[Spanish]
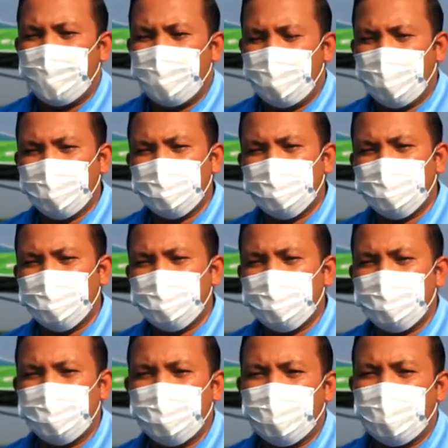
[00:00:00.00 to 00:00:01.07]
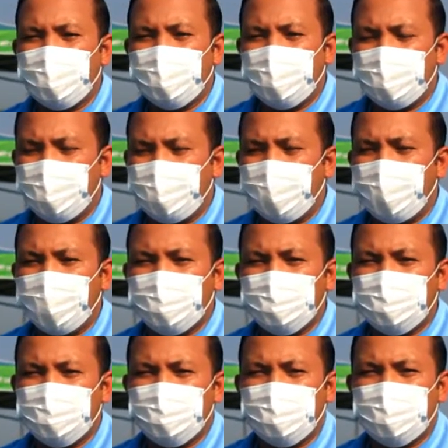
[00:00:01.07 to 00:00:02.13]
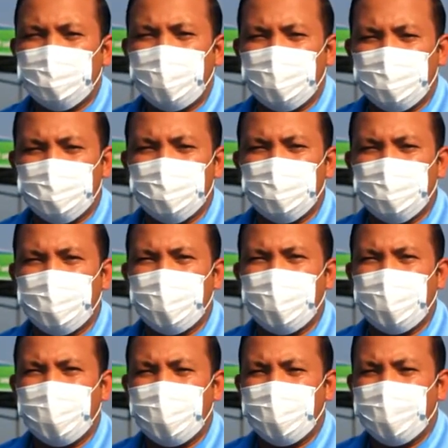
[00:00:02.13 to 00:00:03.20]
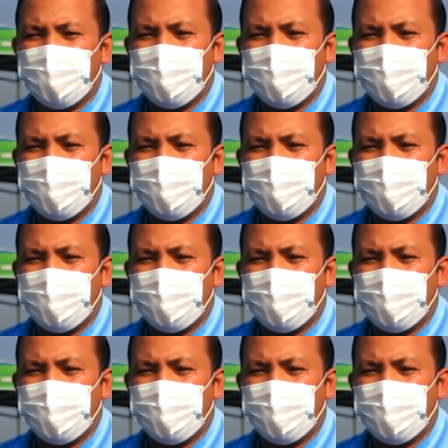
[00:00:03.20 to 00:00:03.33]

La dosis de Legatus 88 WG